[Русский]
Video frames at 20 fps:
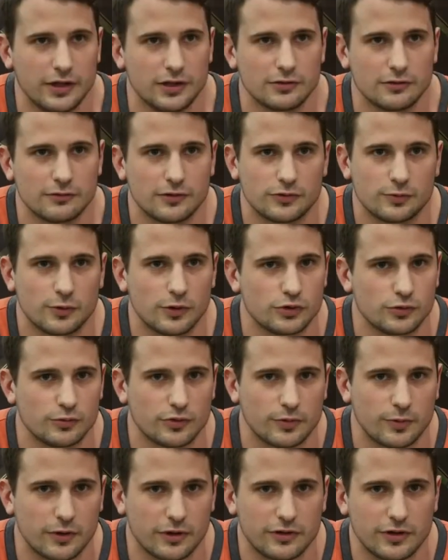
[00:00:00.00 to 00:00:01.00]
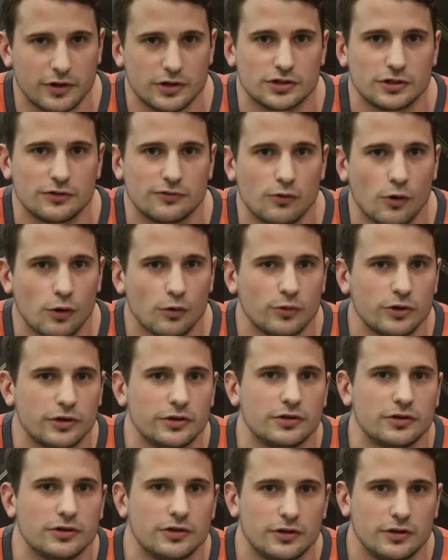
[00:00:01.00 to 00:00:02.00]
Для этого воспользуемся простейшей
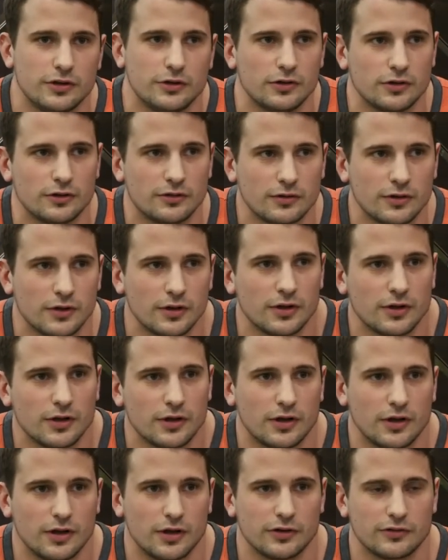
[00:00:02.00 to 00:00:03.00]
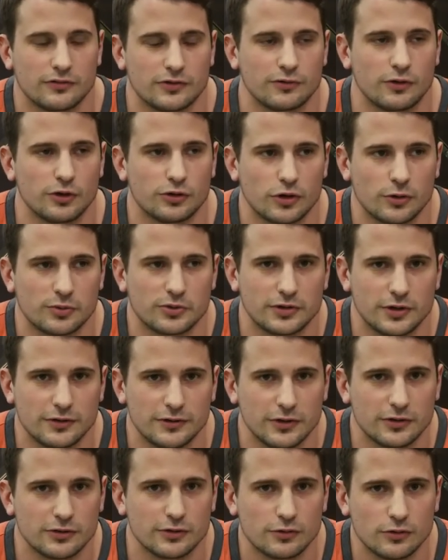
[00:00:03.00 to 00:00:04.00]
формулой и а, свой собственный
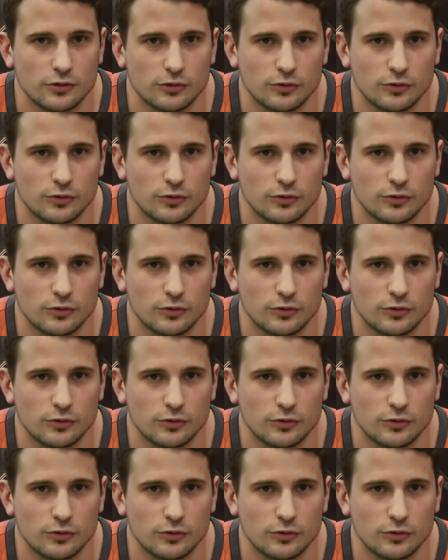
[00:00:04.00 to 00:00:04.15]
вес